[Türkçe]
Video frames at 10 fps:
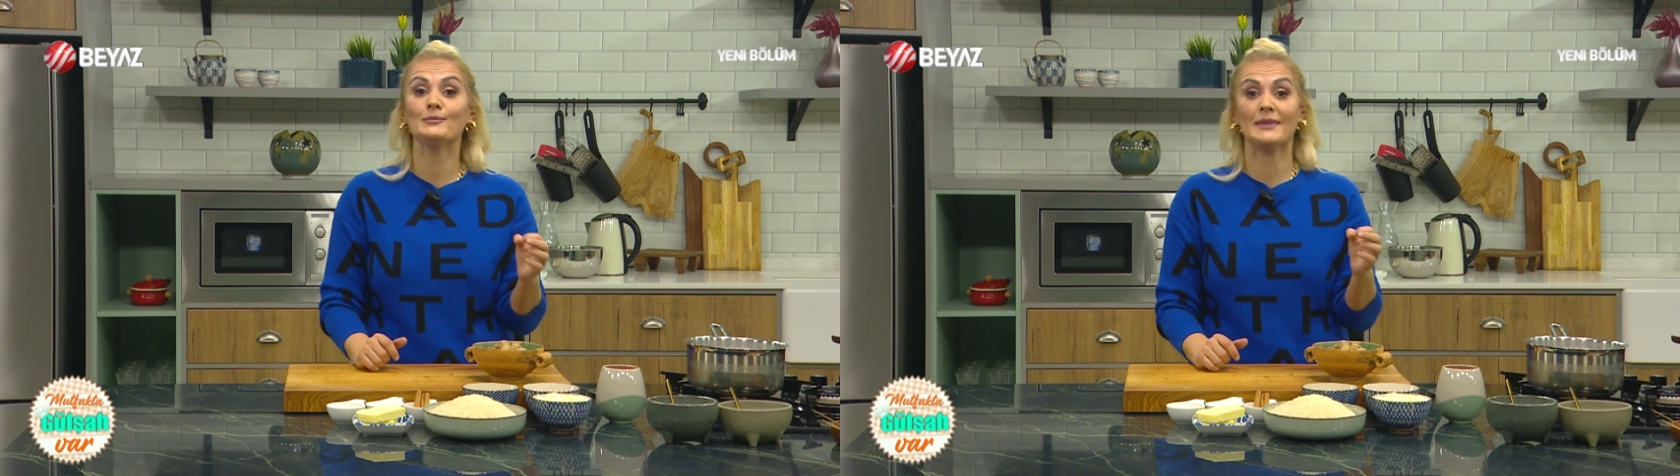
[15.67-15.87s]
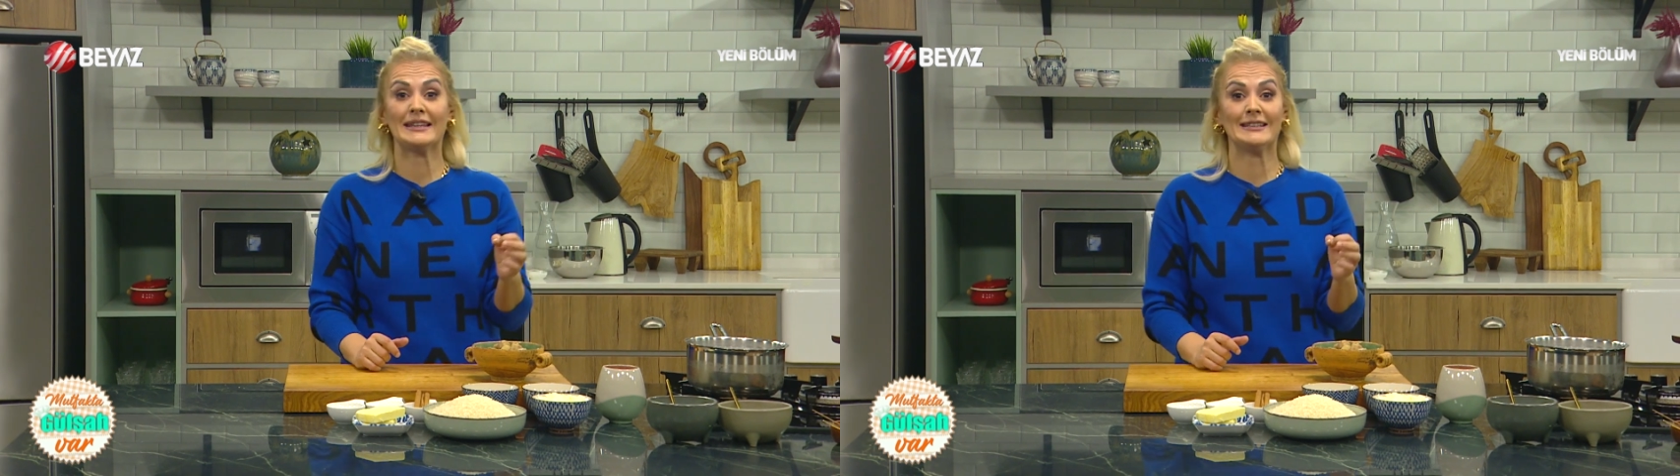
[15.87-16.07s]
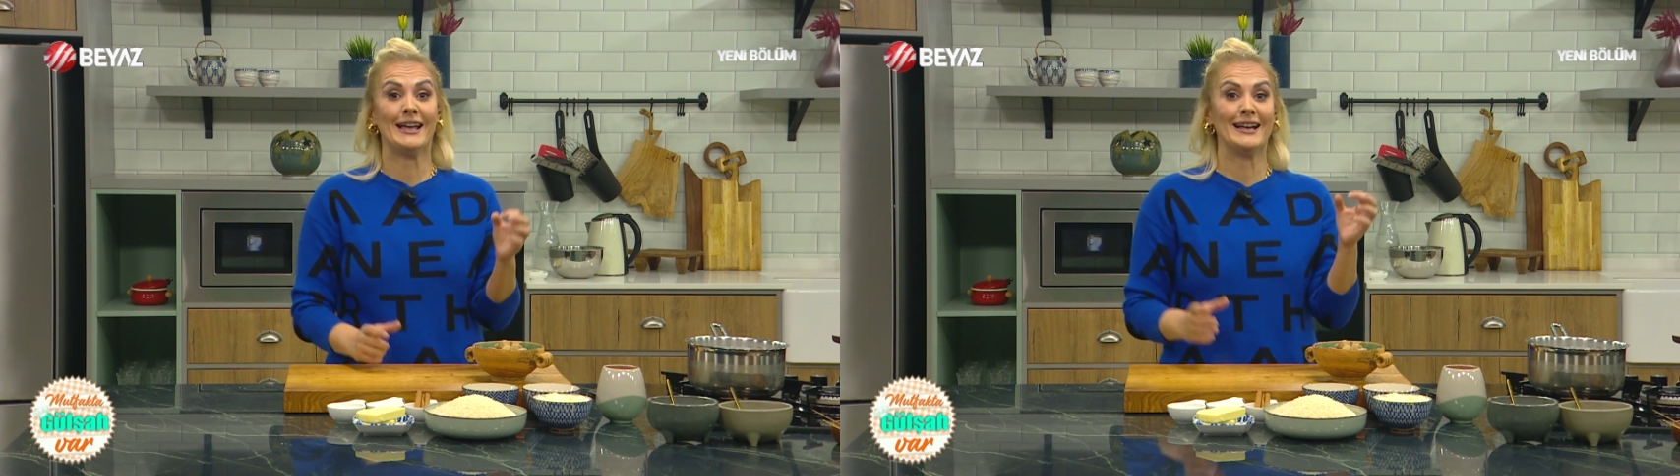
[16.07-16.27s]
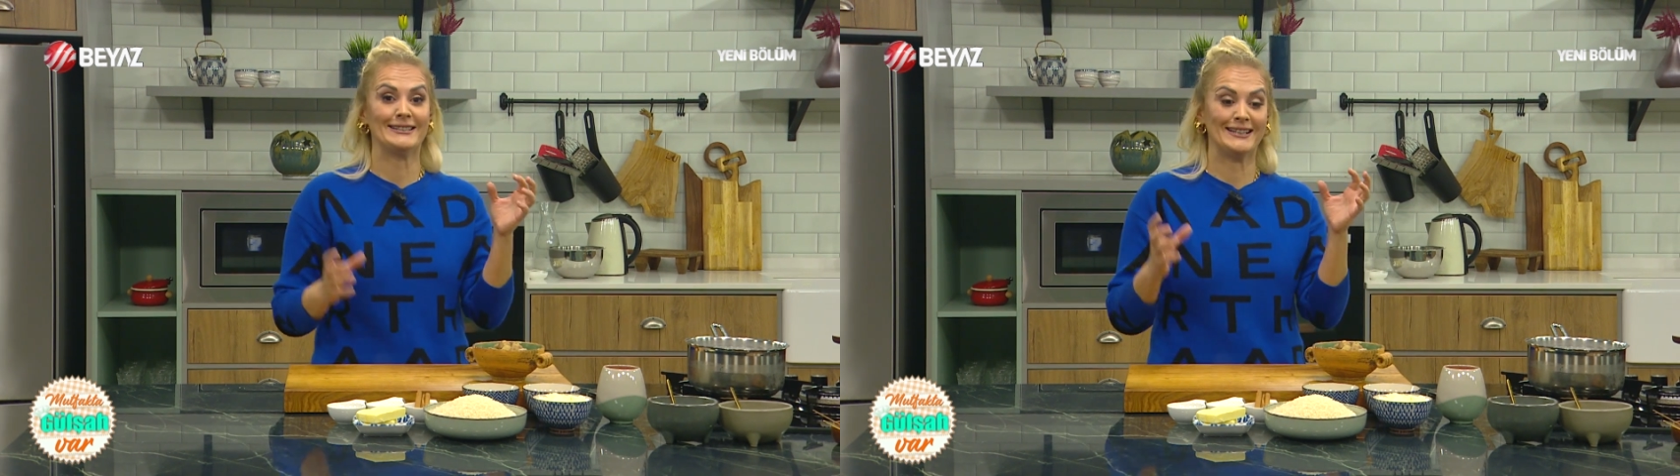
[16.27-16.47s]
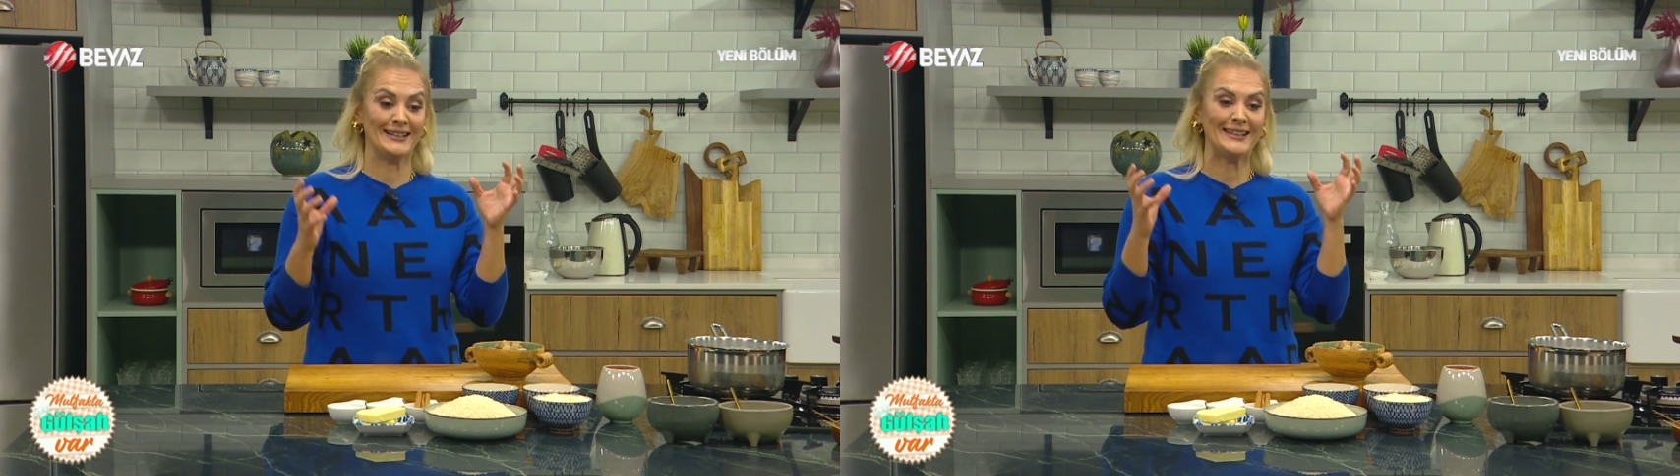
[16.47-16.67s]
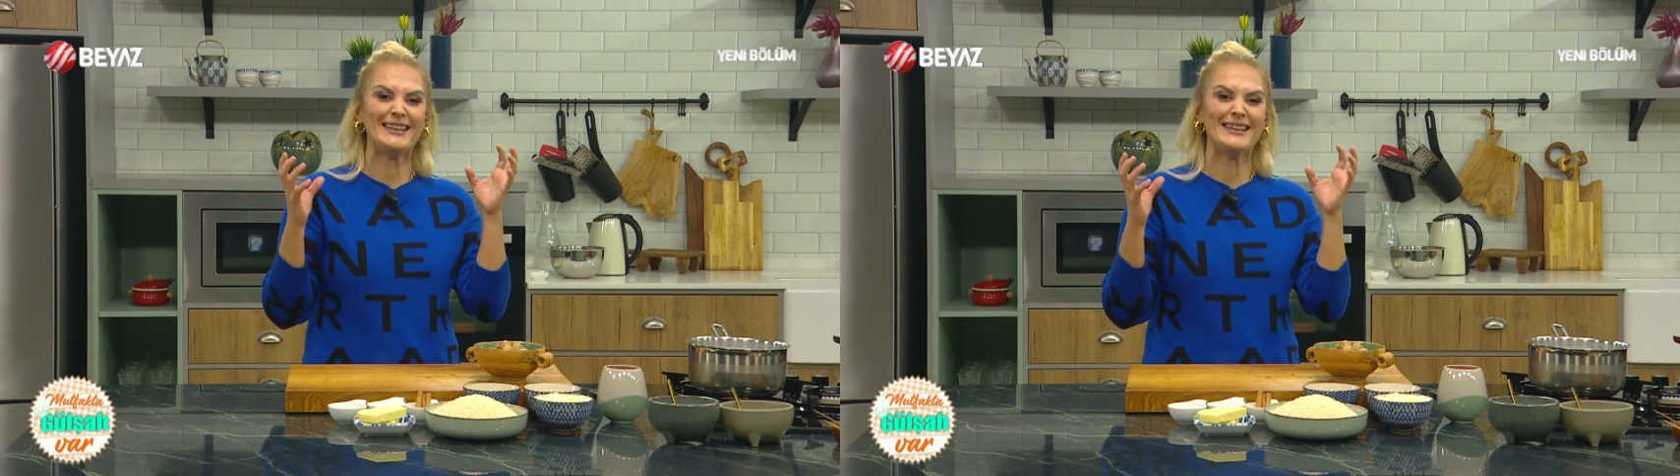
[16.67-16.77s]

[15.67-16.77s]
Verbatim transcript: miktarda